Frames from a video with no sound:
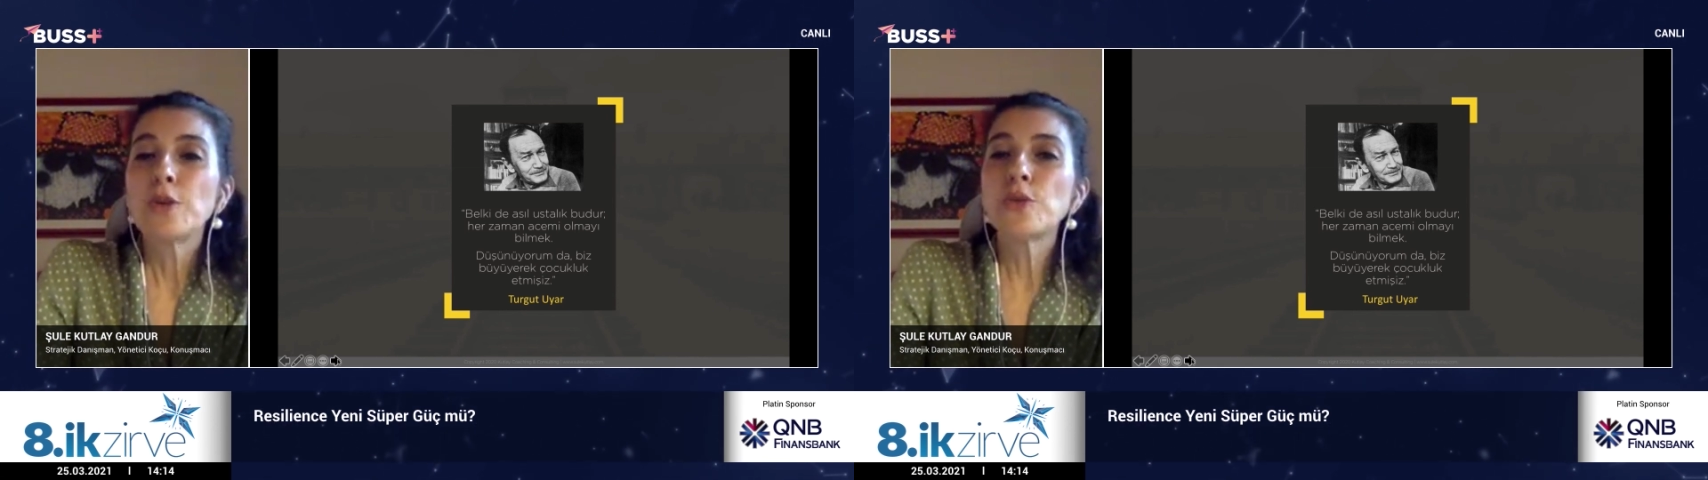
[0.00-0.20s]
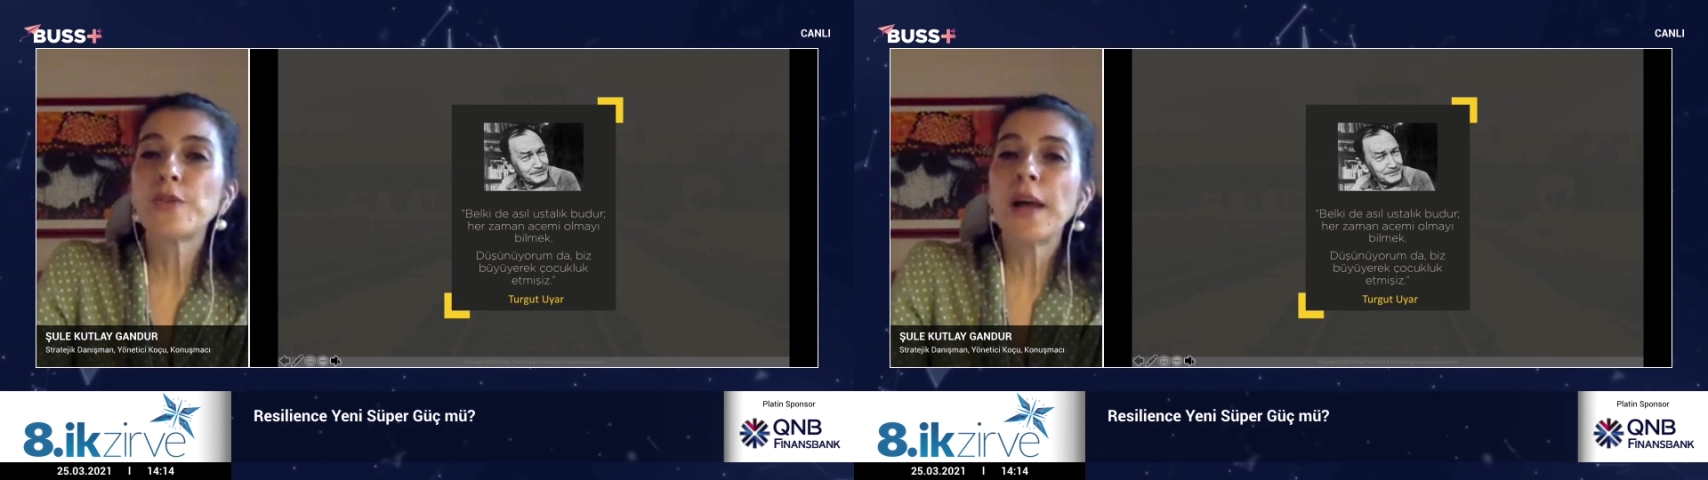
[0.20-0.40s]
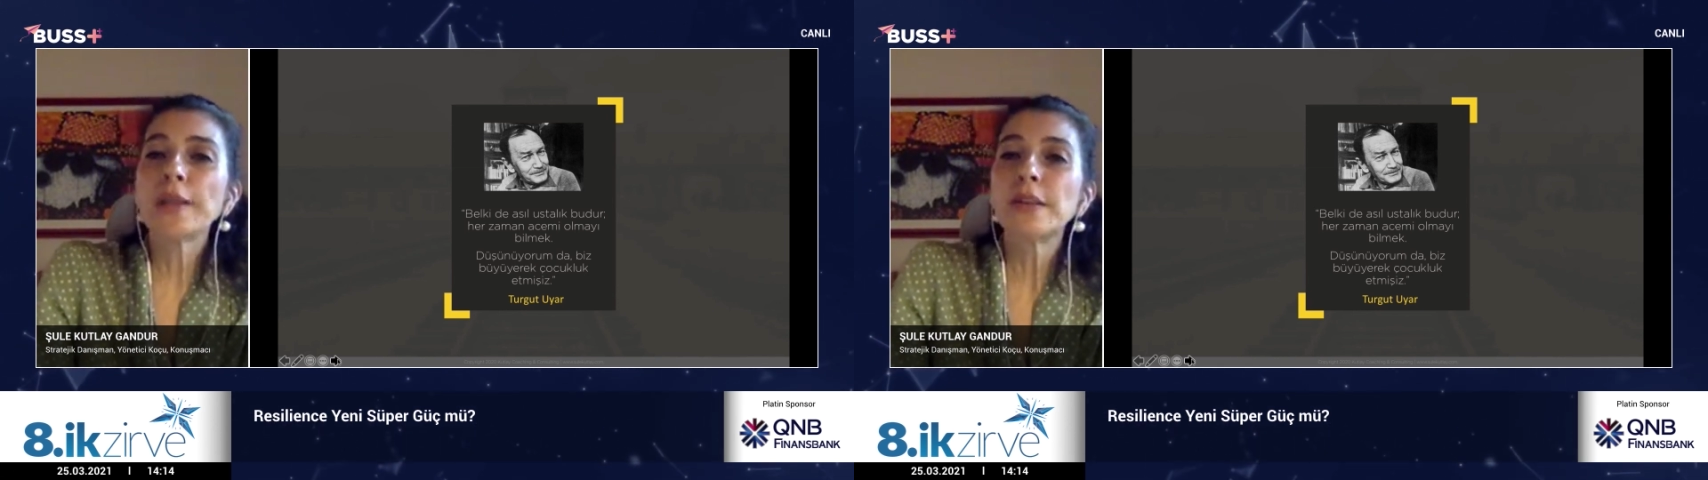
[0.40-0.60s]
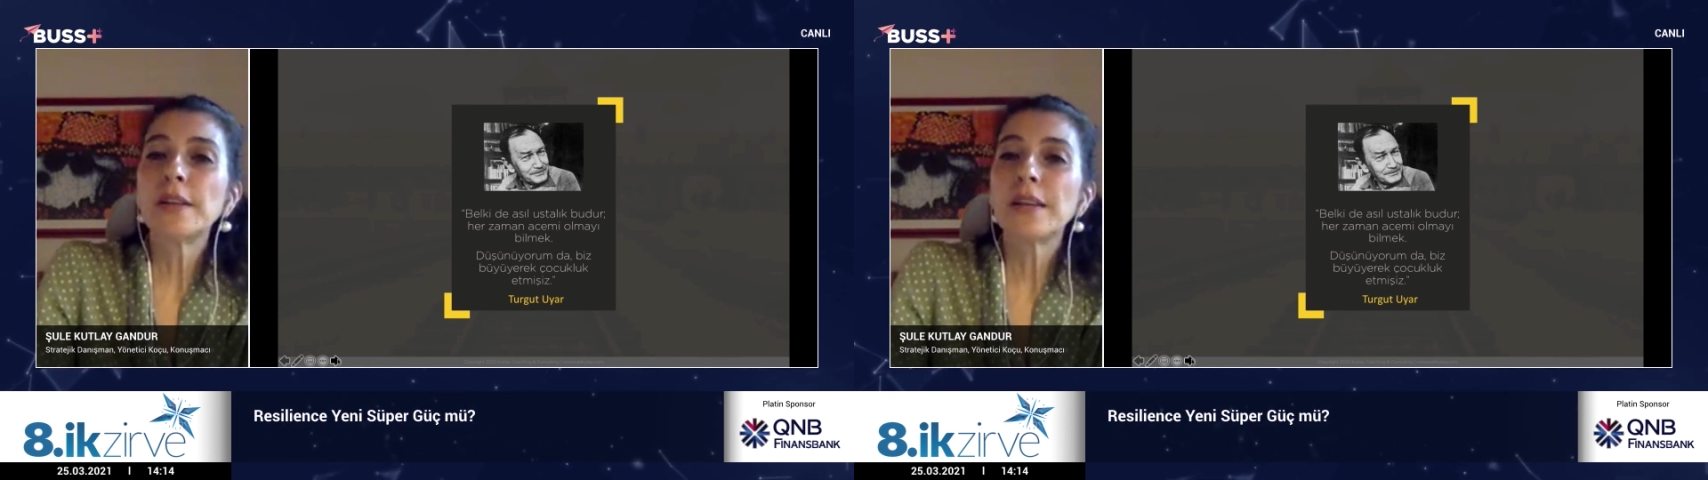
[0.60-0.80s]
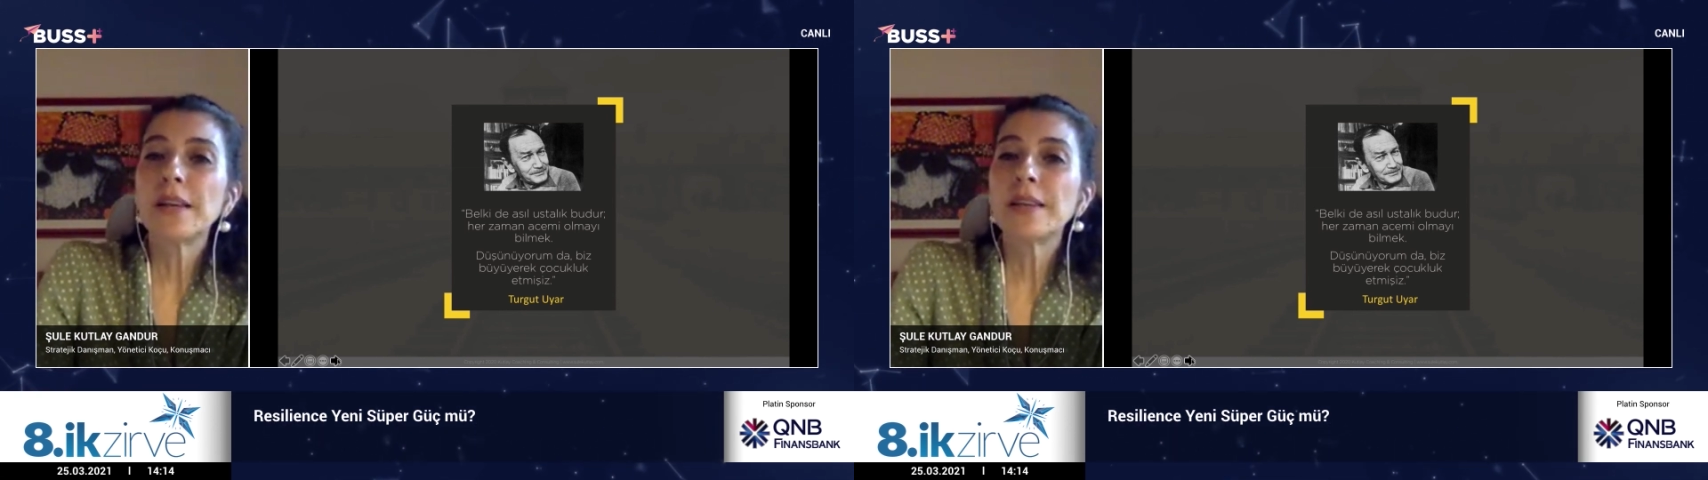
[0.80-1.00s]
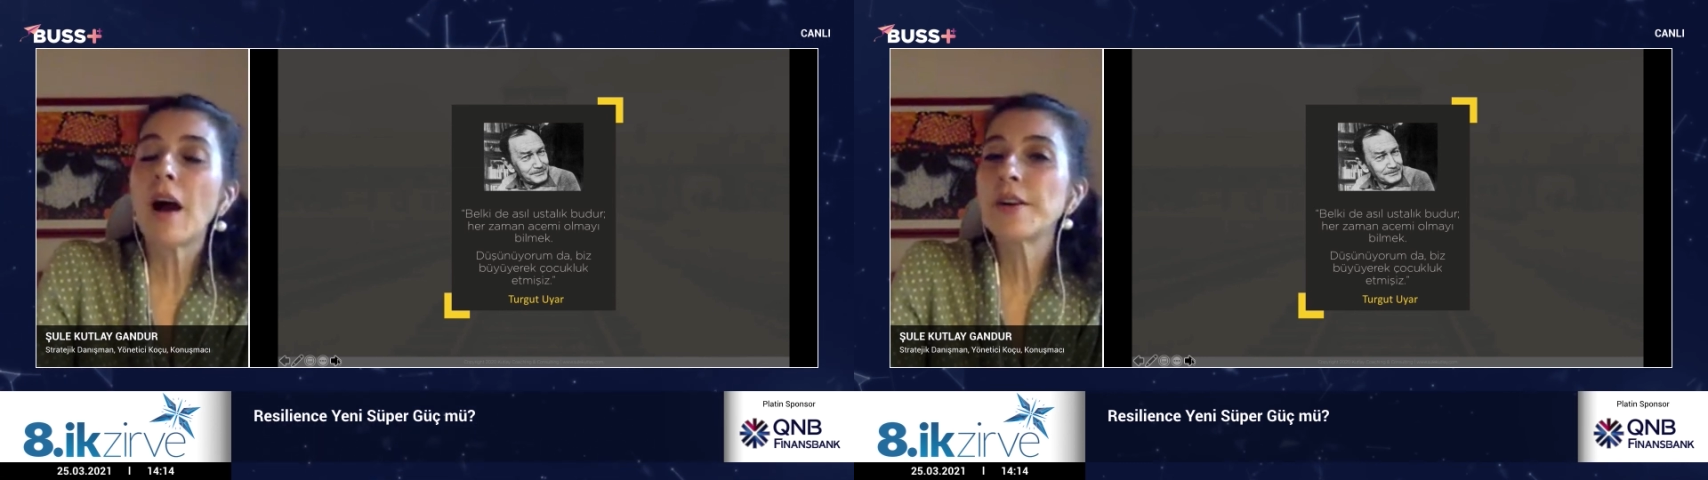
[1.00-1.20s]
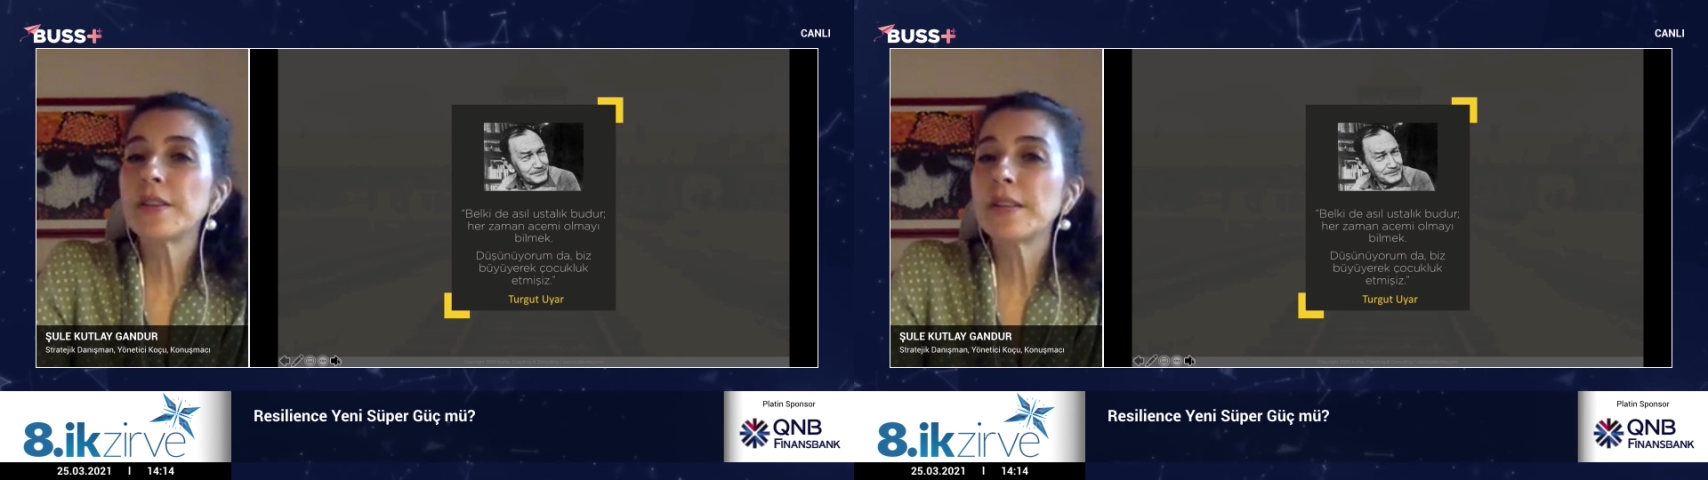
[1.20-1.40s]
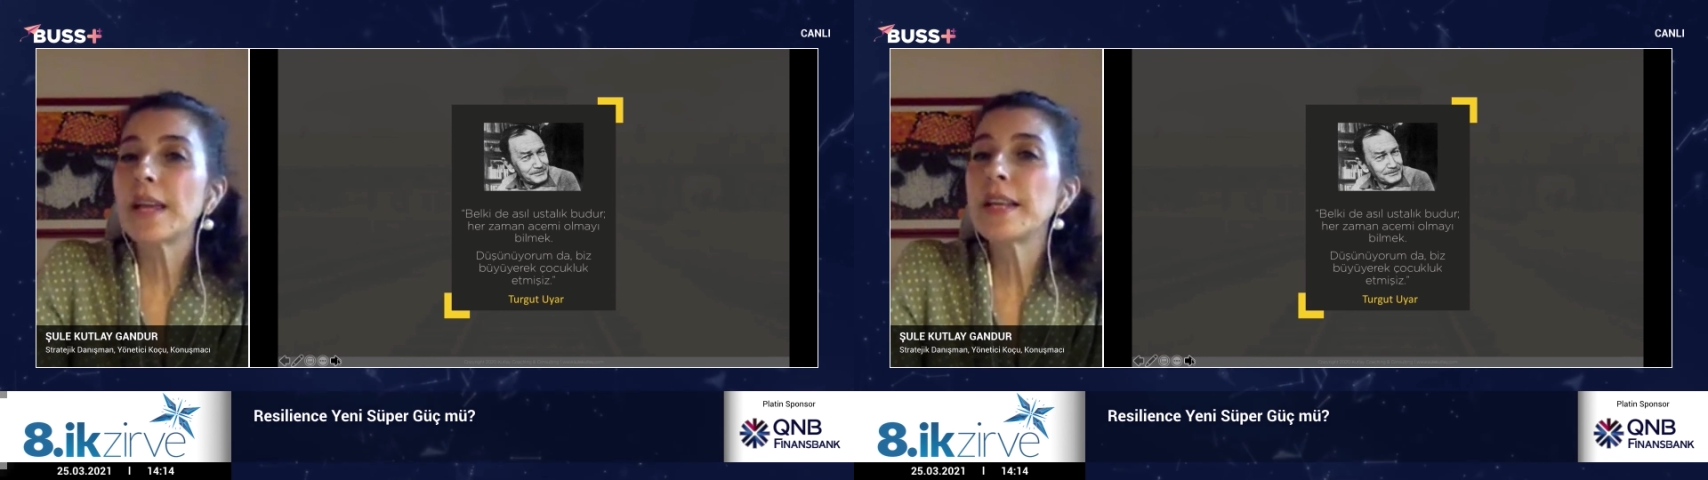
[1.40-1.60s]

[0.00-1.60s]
Lütfen yarın